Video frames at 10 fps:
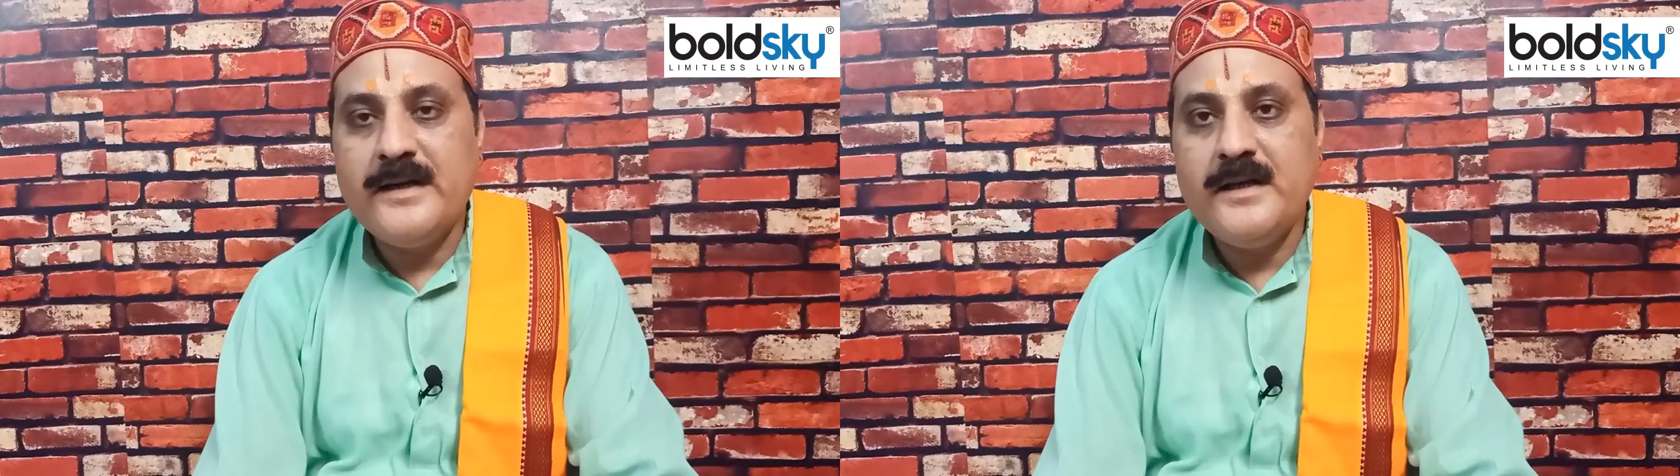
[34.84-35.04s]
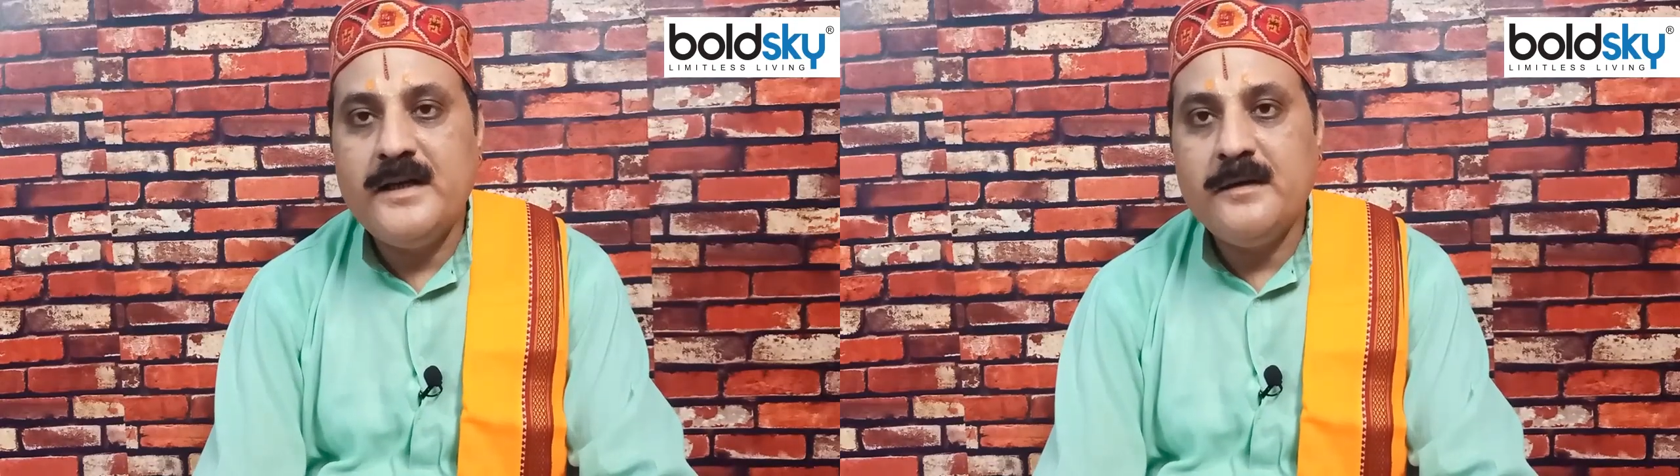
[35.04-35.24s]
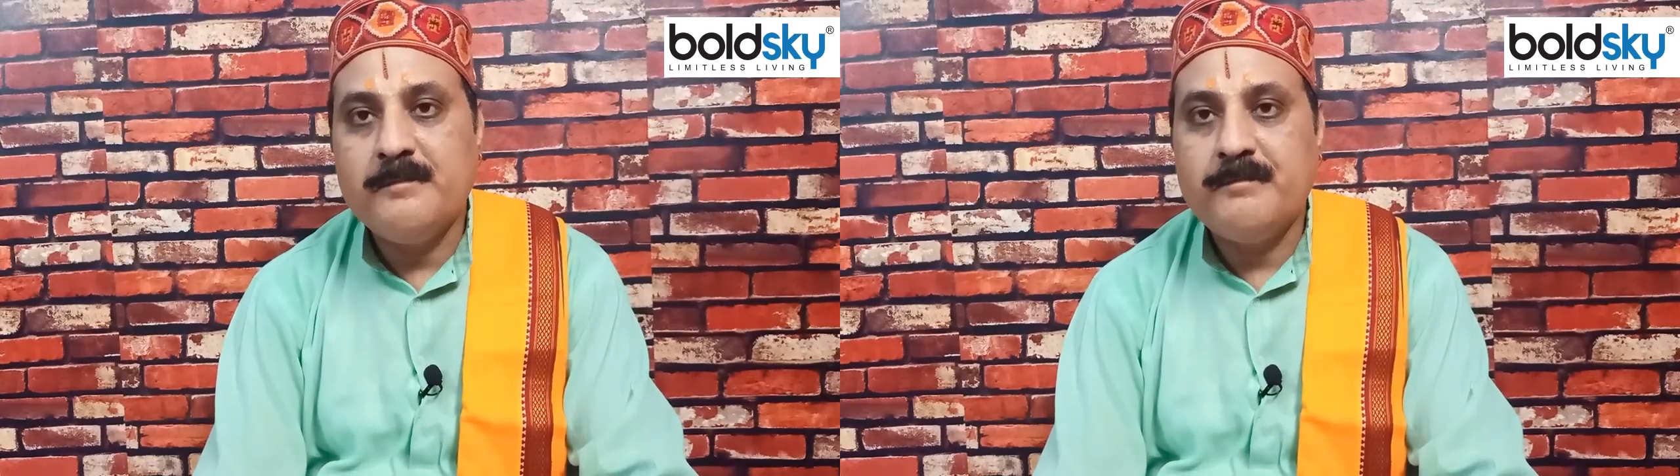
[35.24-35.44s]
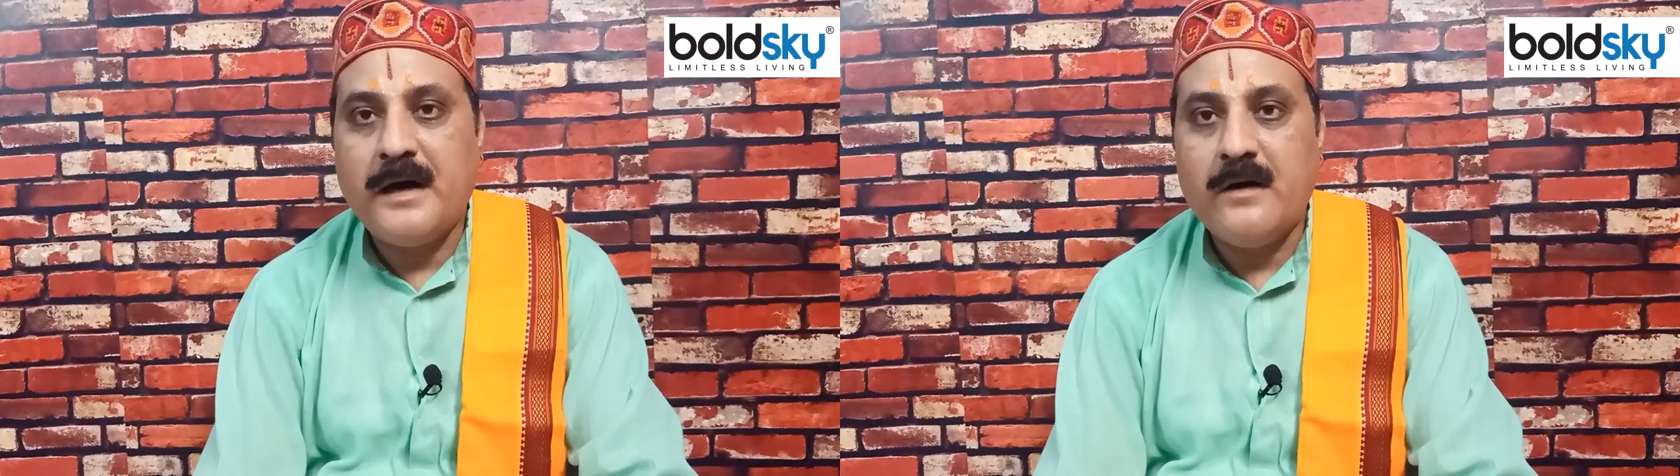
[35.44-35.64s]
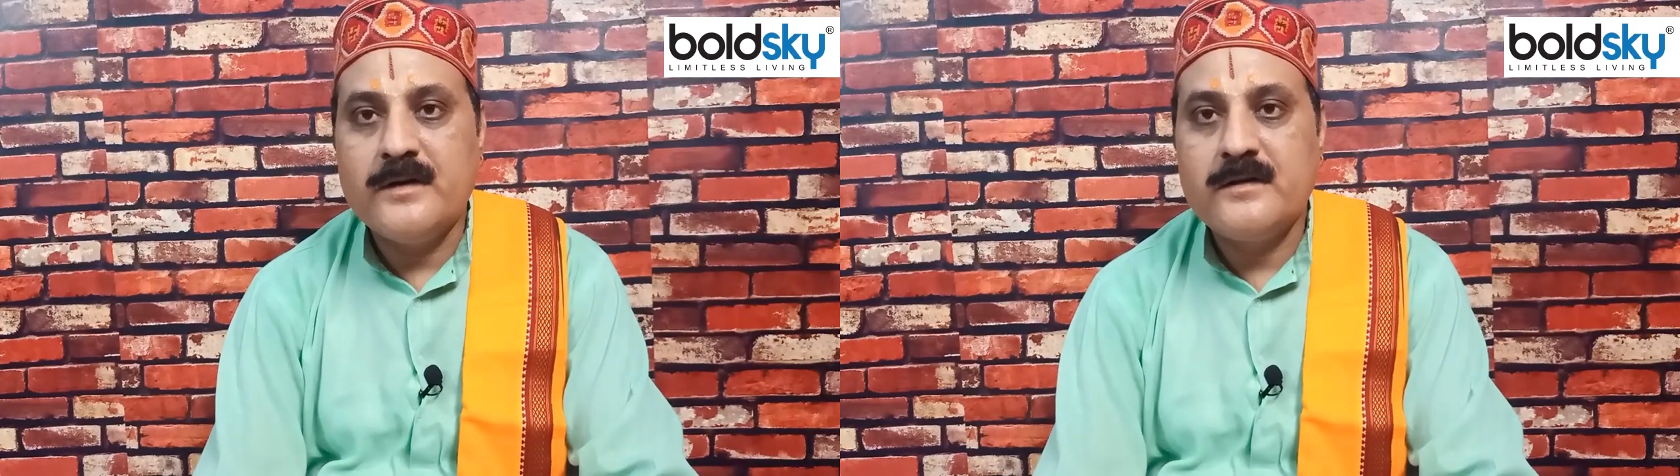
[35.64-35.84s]
वही
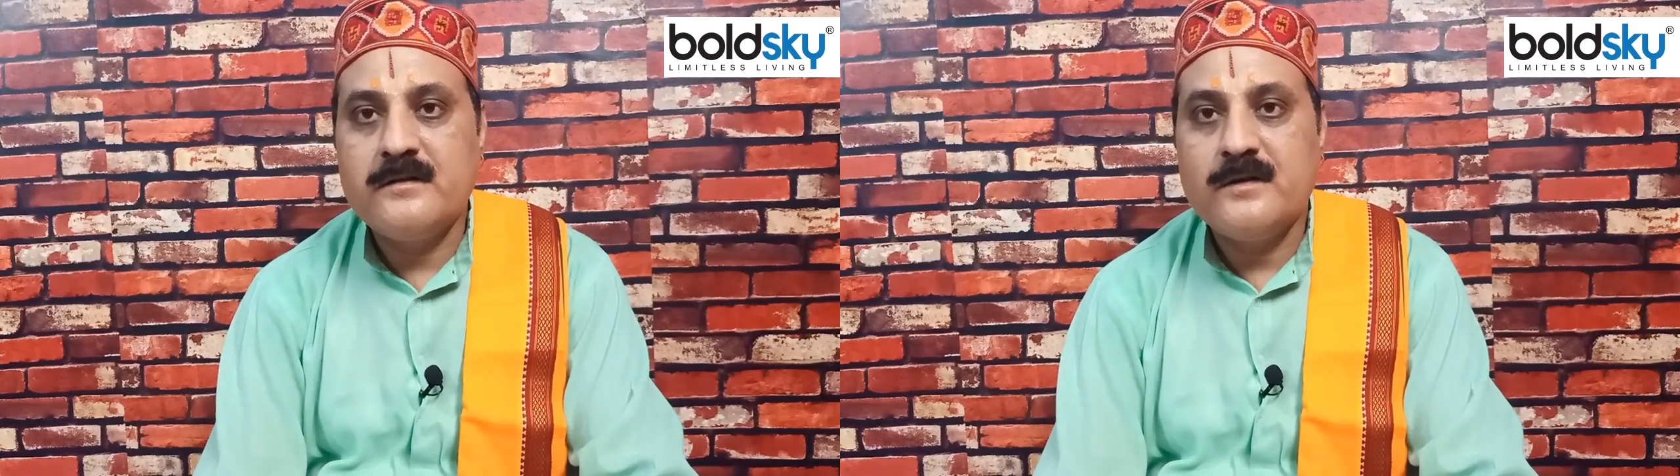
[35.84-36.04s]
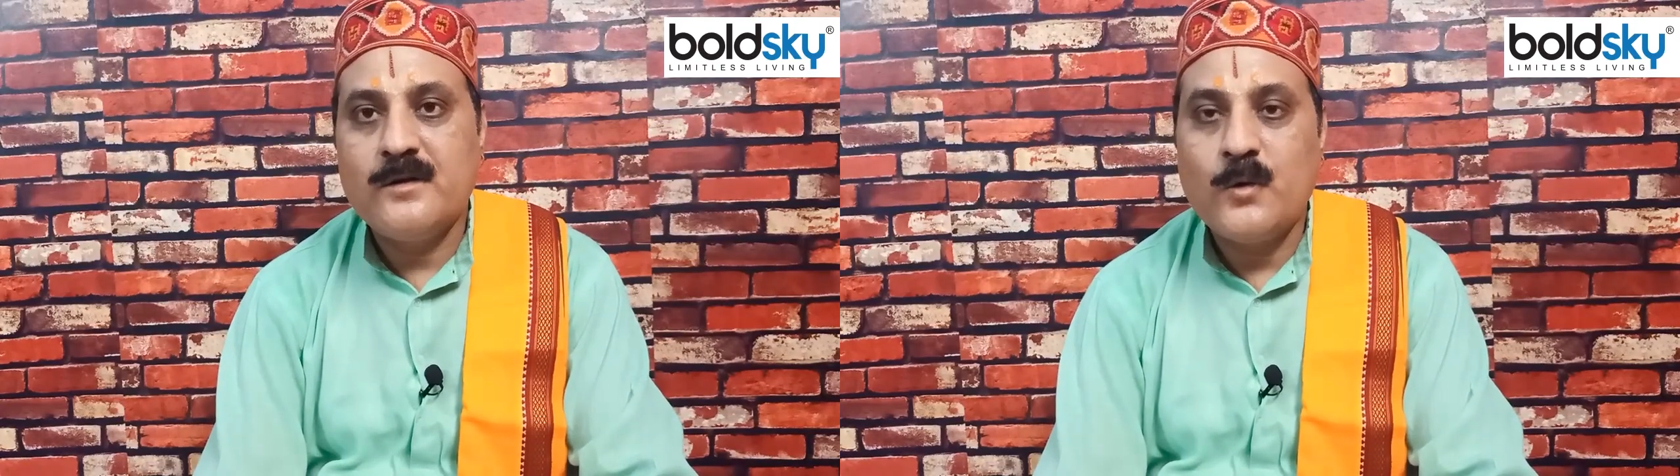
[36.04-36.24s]
पावन